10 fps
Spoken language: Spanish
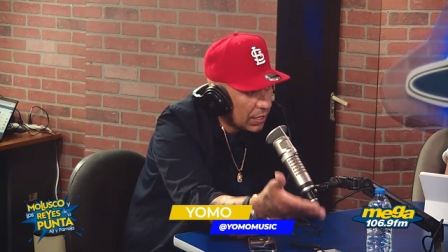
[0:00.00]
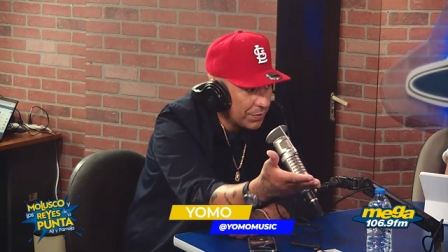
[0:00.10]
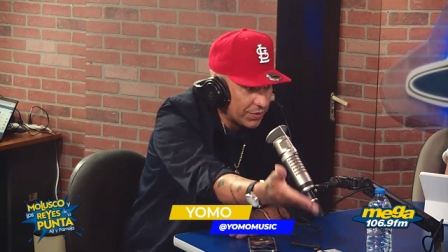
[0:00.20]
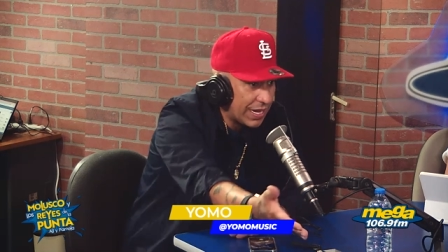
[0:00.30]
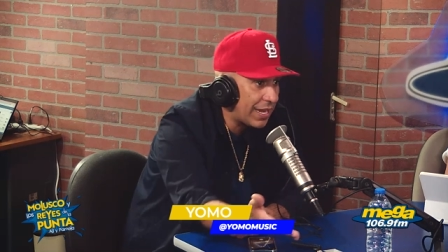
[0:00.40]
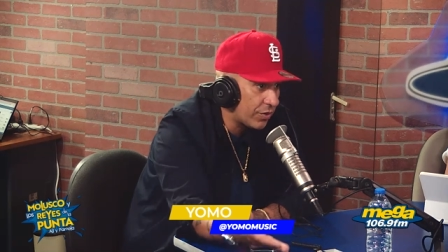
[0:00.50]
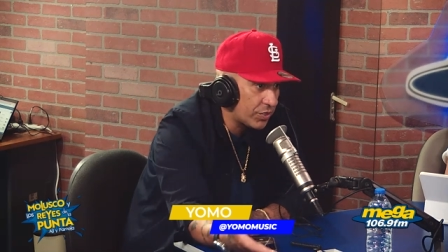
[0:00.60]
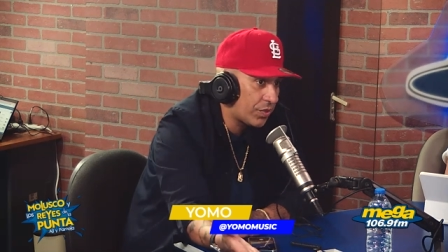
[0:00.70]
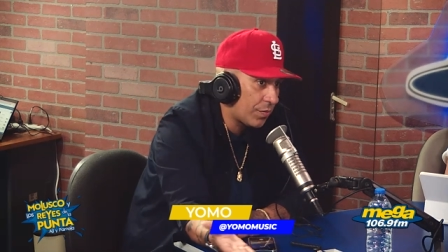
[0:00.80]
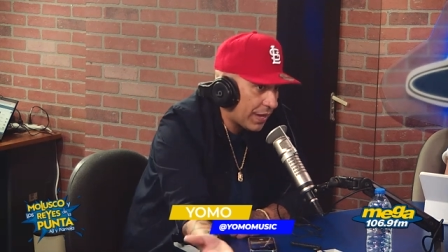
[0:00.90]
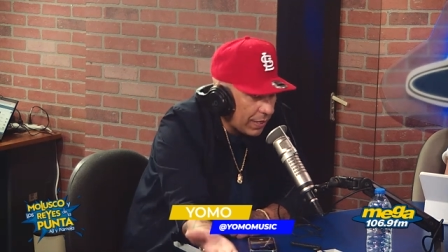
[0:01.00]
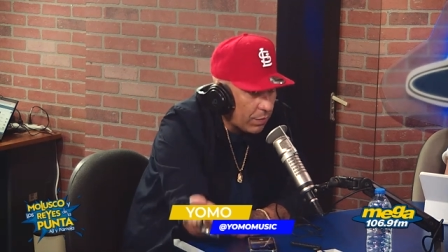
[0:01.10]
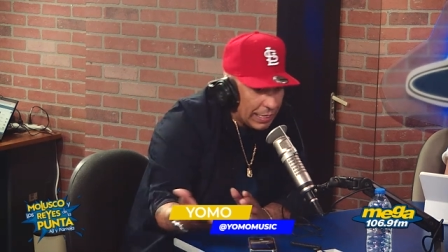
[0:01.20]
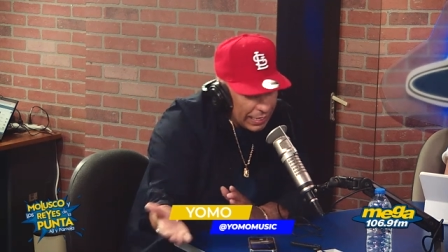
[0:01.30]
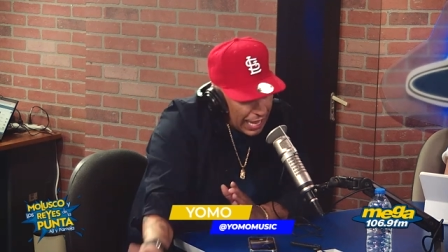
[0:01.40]
Tú sabes que nosotros
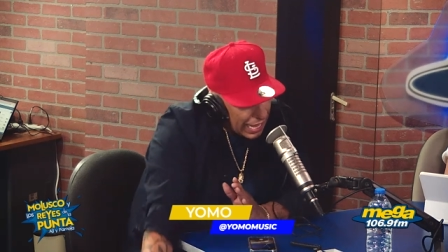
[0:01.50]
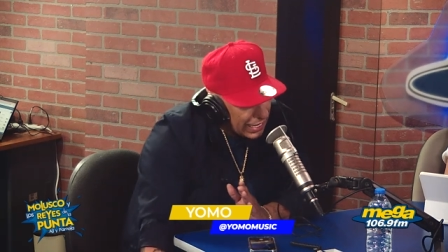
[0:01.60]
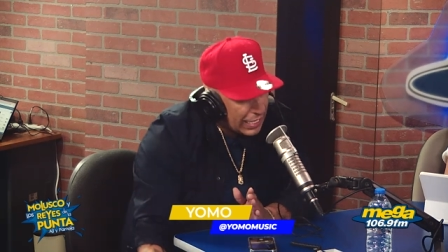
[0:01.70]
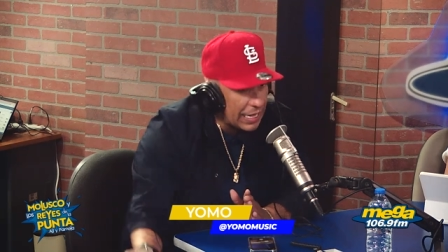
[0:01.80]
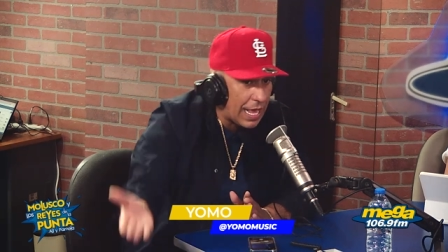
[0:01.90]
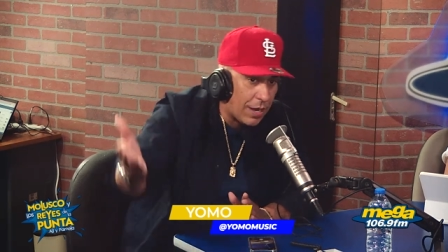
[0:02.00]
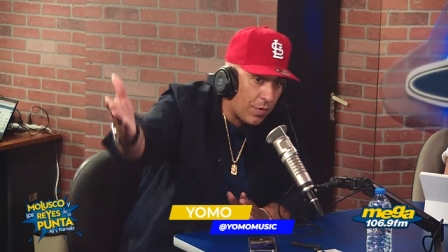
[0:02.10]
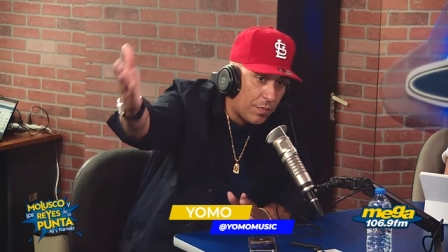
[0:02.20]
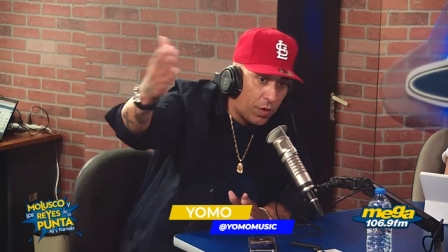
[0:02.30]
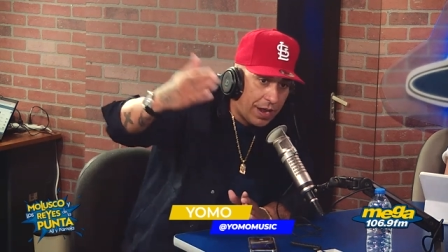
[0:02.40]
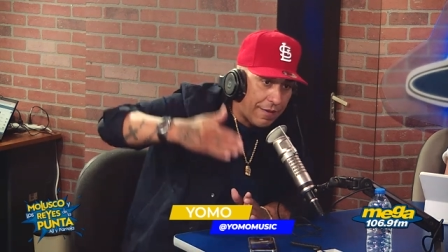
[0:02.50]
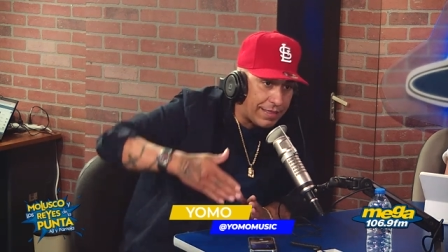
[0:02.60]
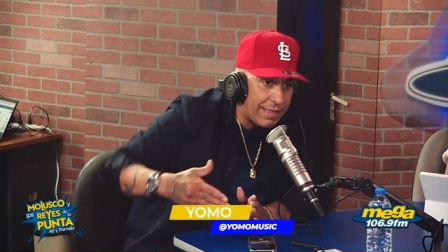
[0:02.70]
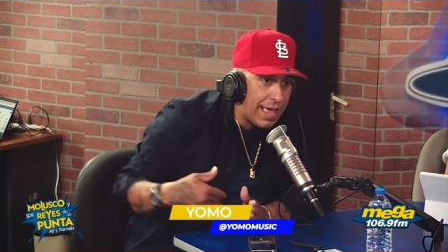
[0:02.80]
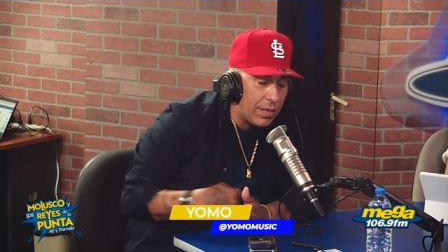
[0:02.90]
venimos caídas, nos hemos
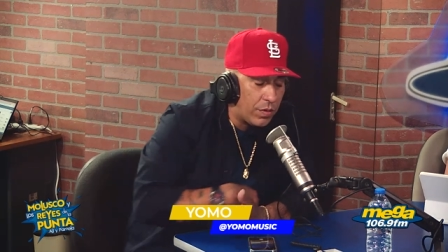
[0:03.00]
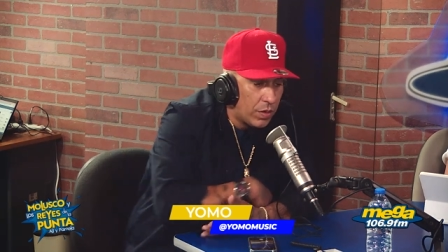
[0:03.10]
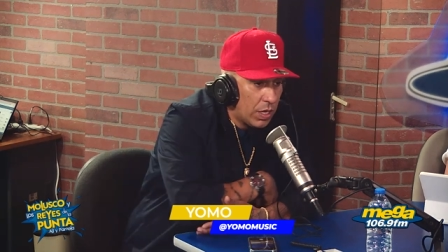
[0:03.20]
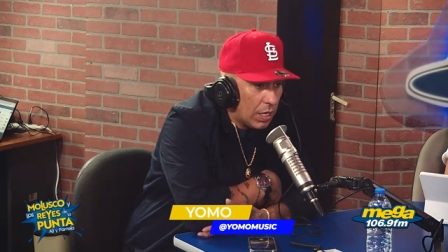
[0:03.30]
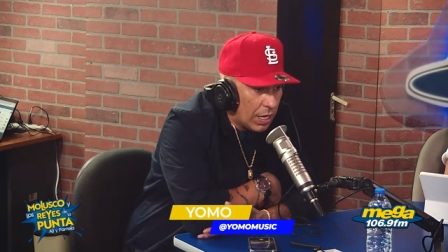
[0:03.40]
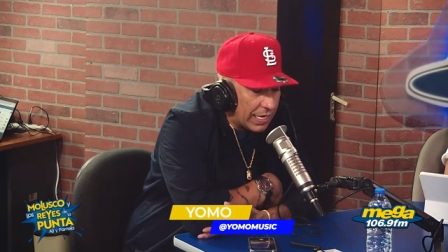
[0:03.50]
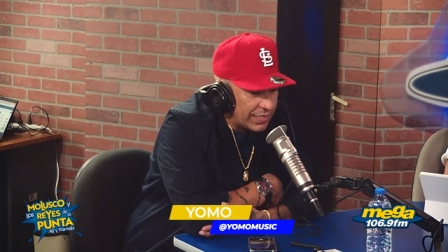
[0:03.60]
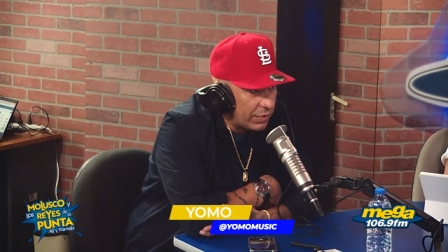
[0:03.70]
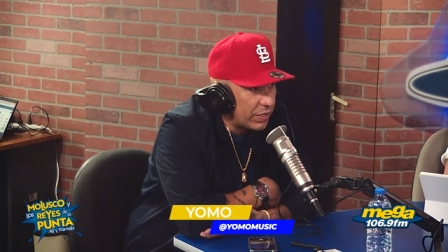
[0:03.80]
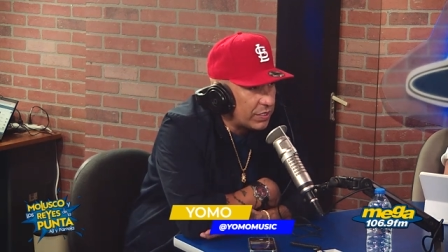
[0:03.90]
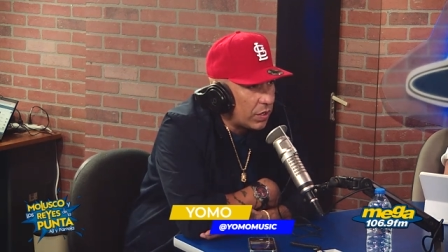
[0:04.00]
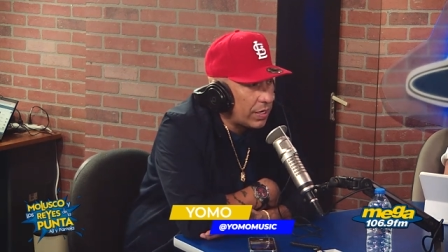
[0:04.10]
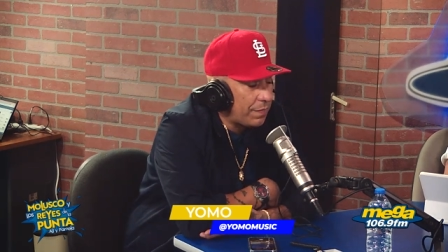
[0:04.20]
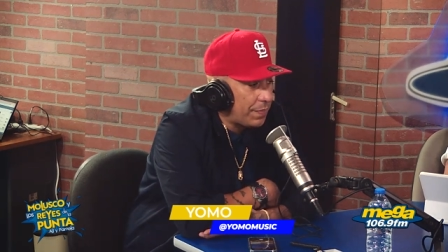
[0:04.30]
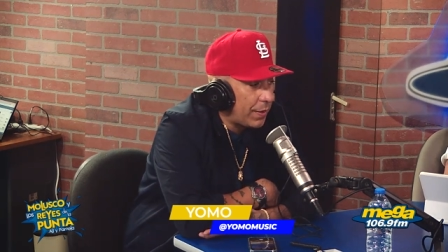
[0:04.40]
levantado, las situaciones,
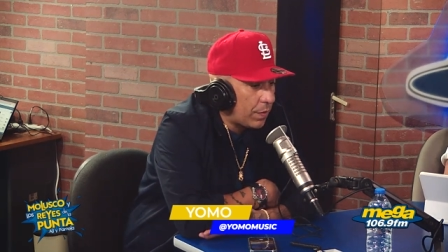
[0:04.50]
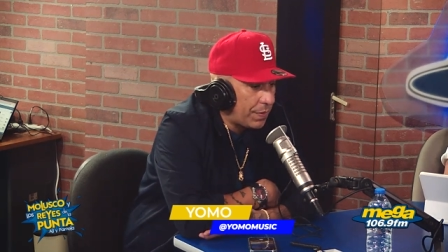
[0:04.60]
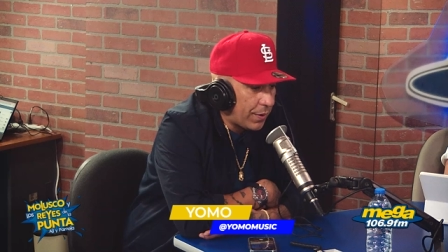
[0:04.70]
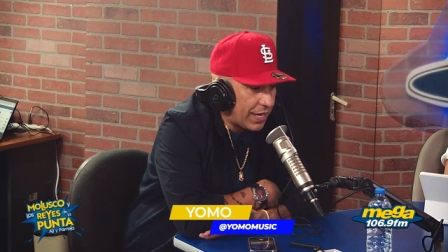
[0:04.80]
pero, pero el